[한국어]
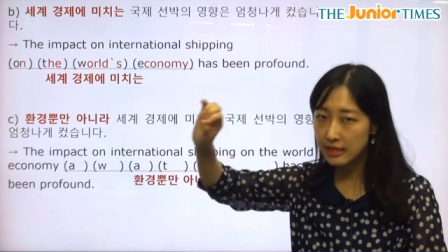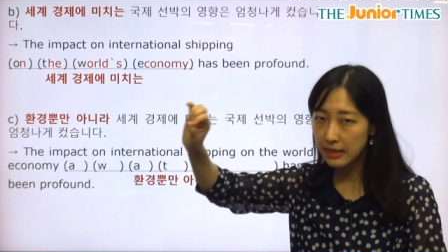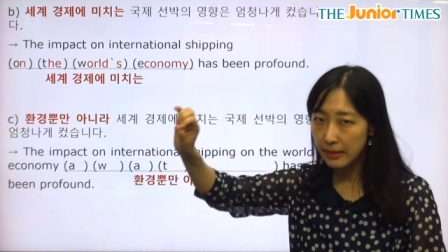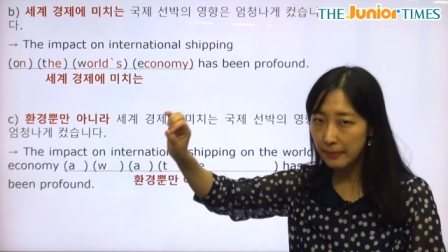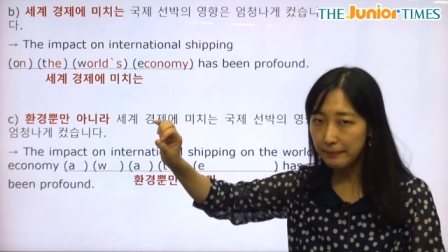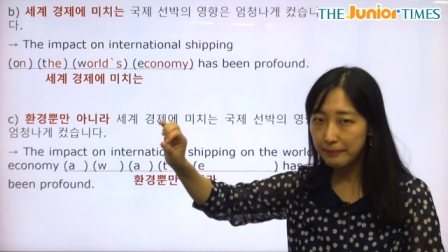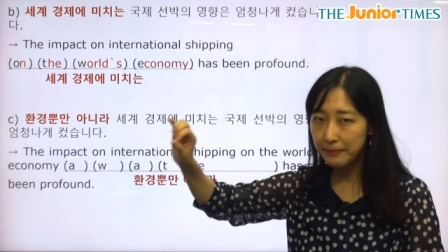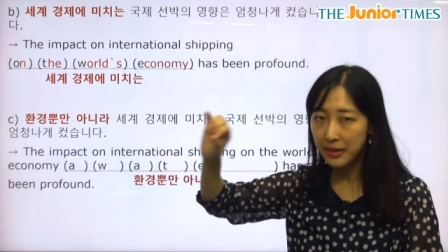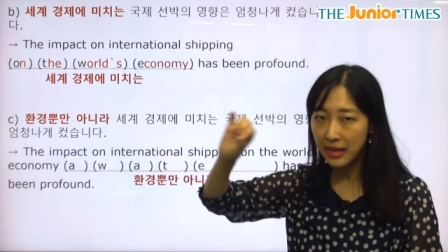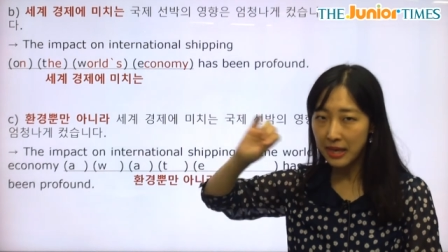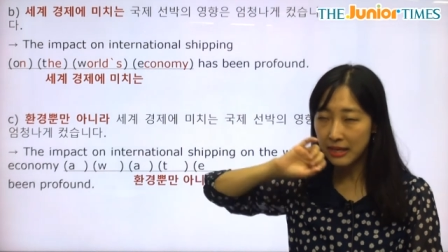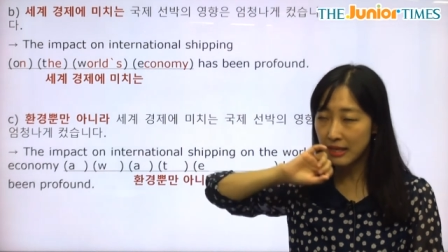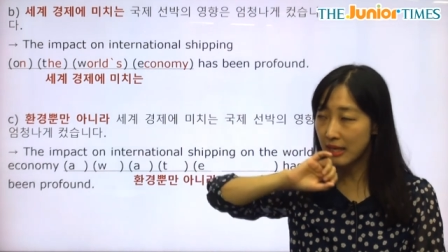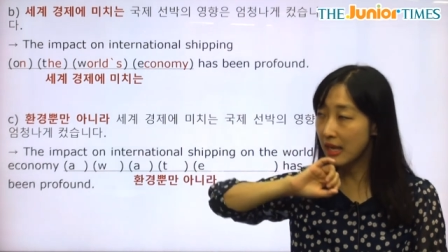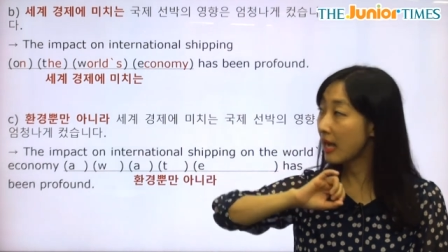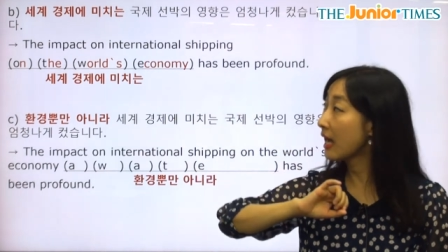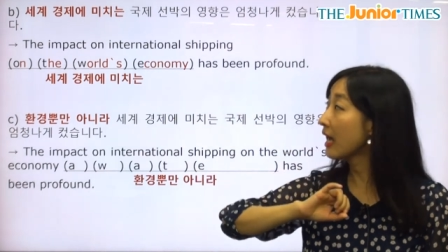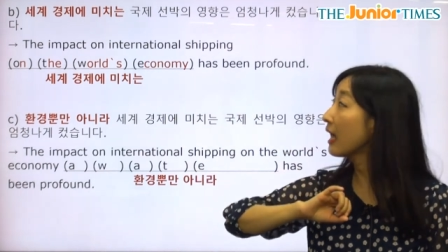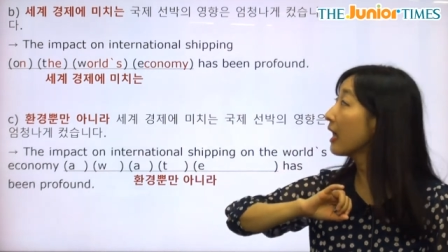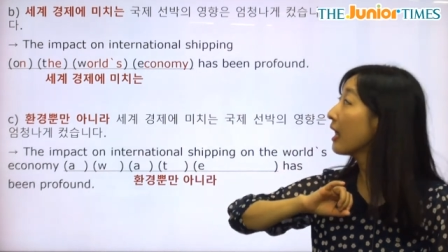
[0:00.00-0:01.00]

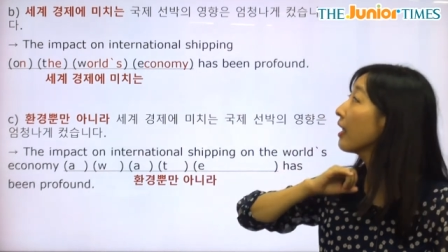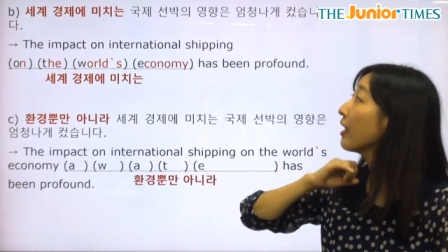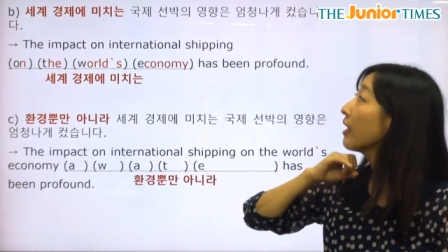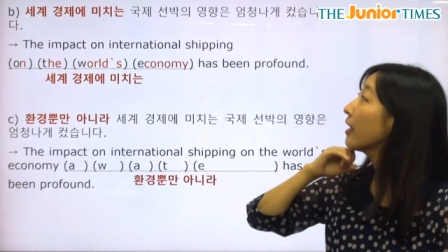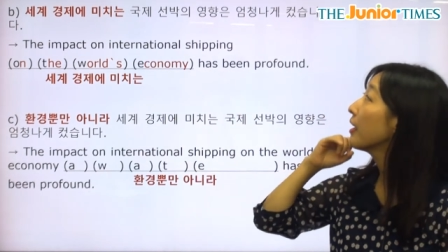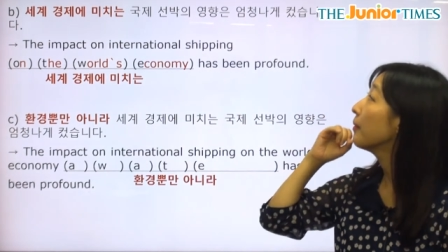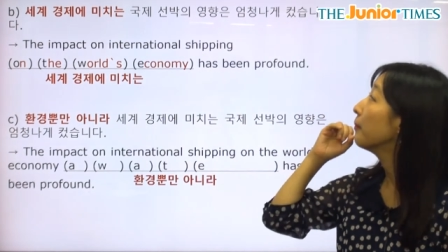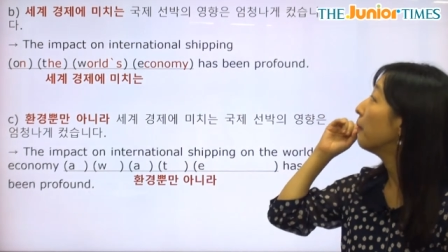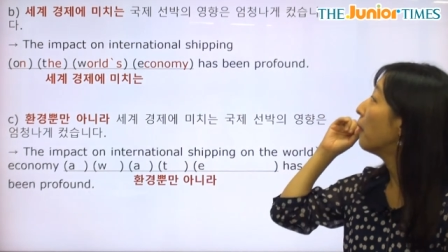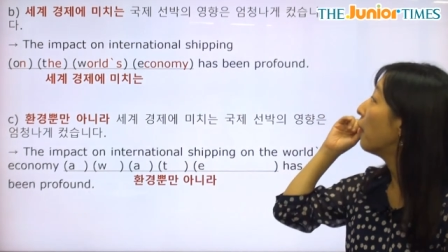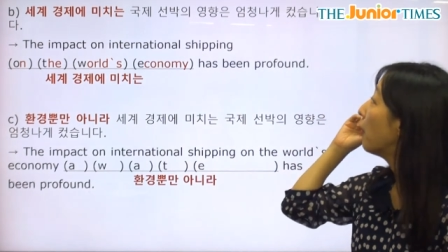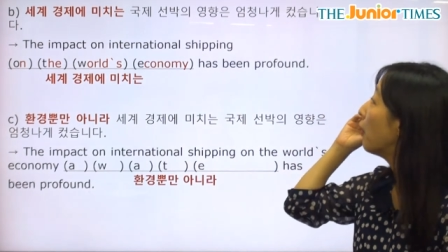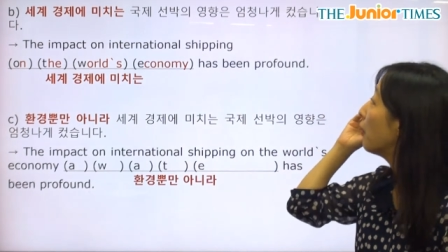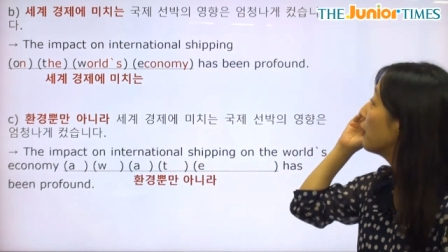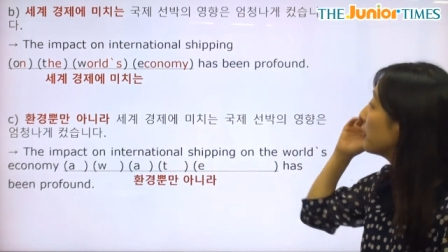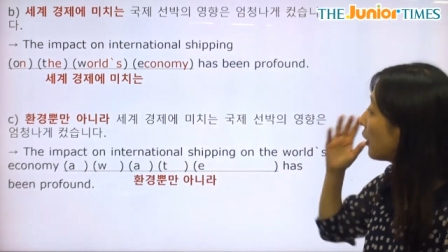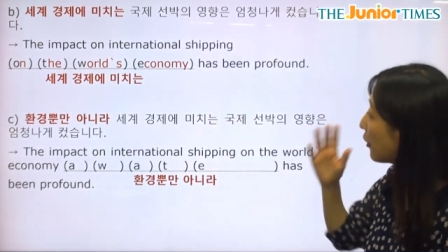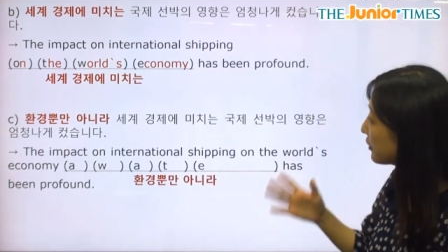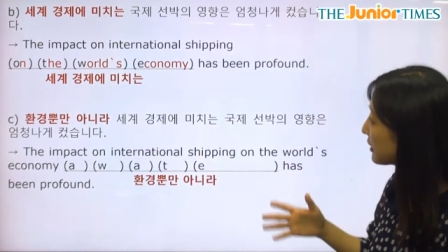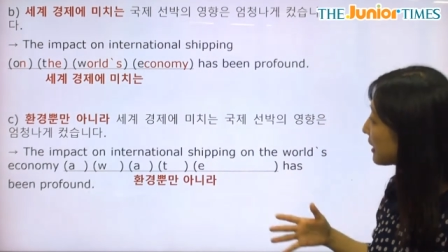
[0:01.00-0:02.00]
선박의 뭐
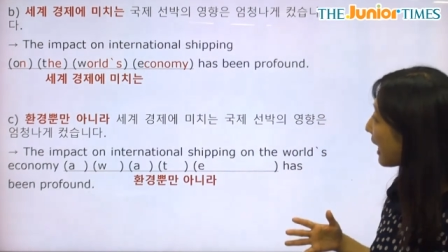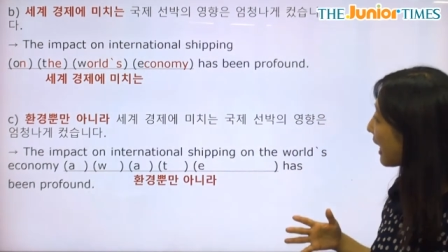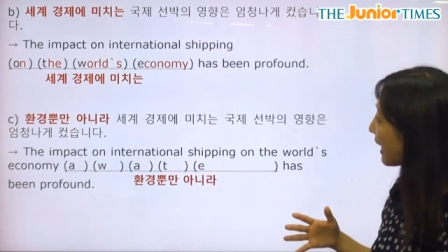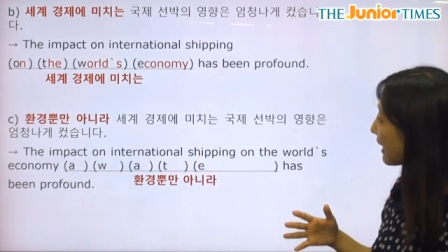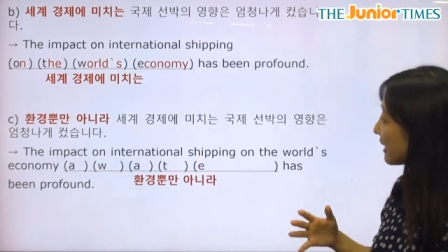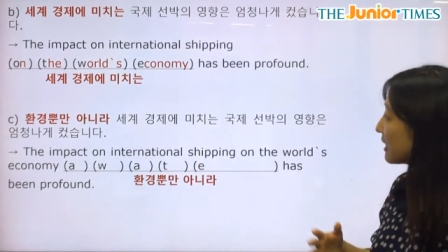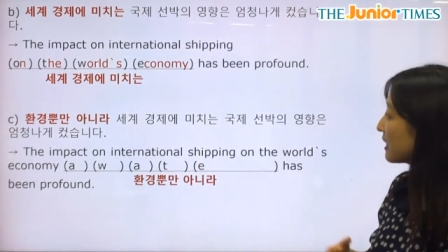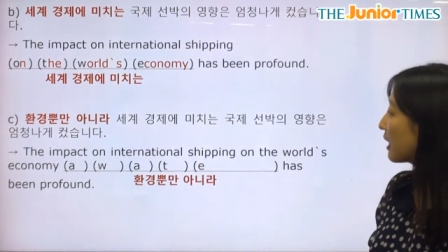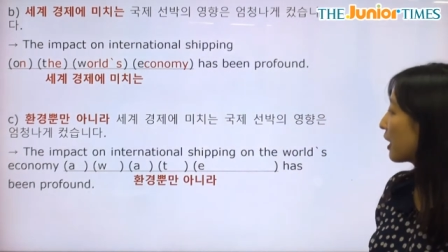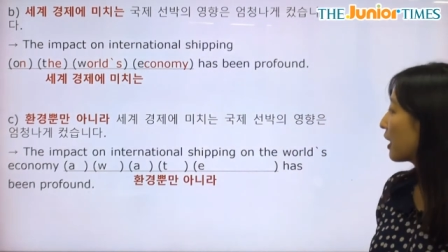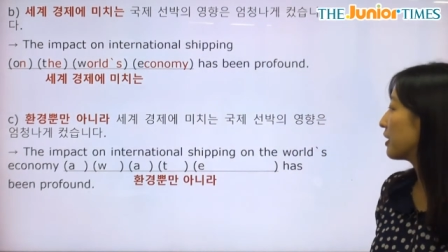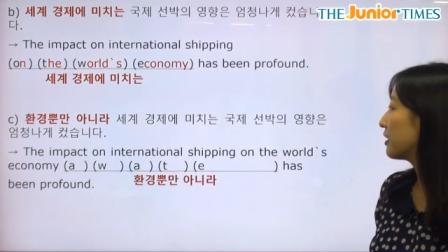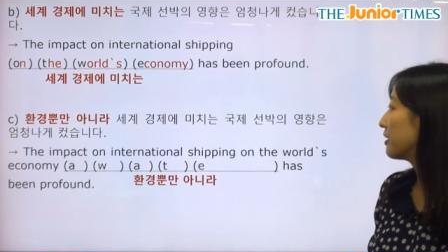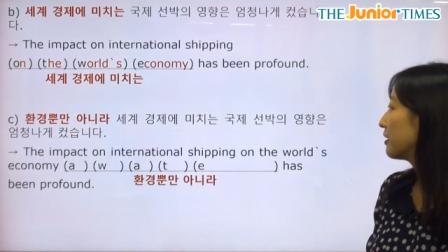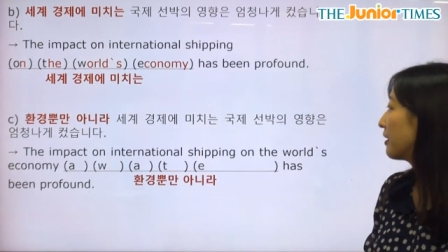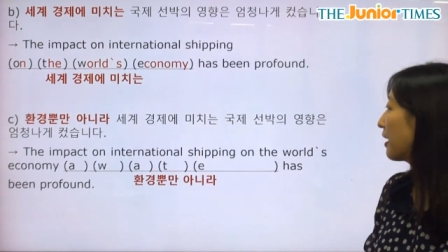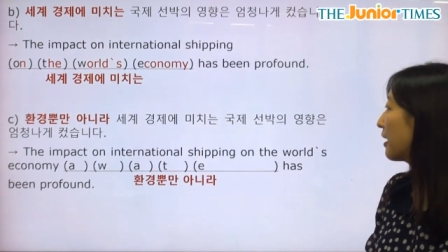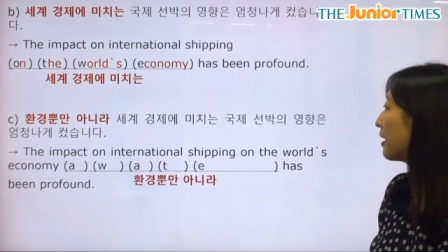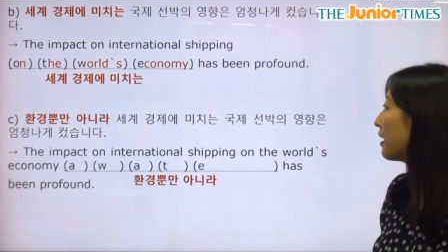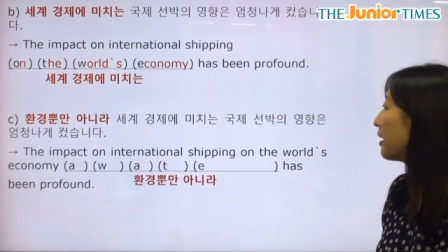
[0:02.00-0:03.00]
영향이
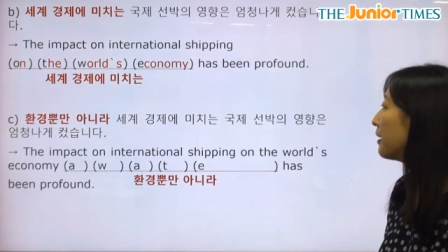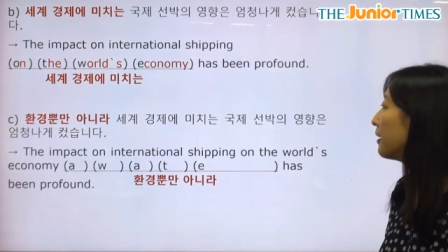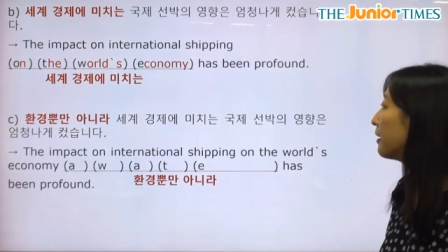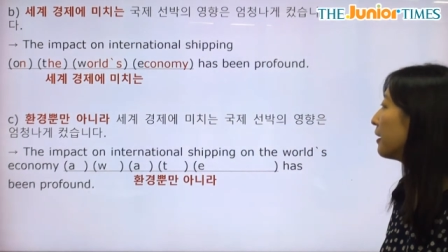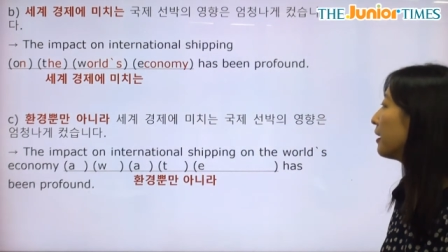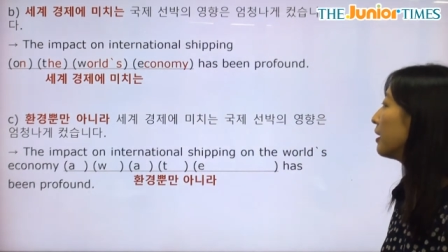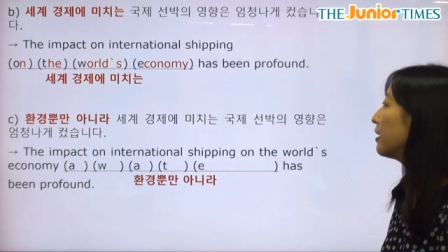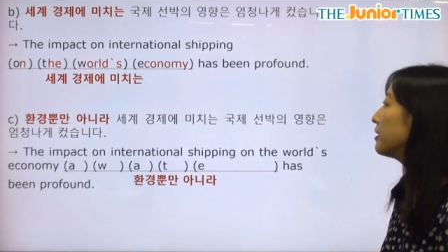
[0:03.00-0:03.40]
되겠는데요.